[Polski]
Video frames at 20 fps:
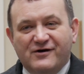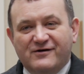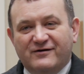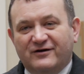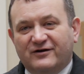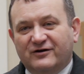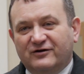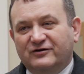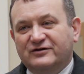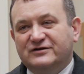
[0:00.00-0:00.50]

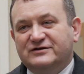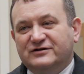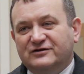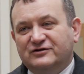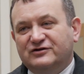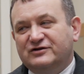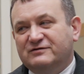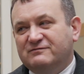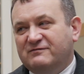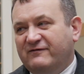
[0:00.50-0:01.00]
rolnicy
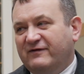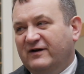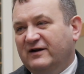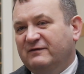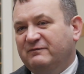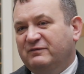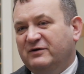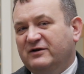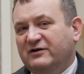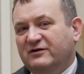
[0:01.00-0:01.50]

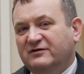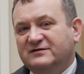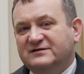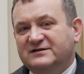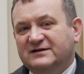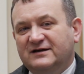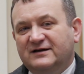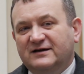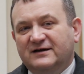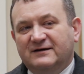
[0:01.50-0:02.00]
otrzymywali
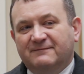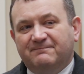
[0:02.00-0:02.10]
pieniądze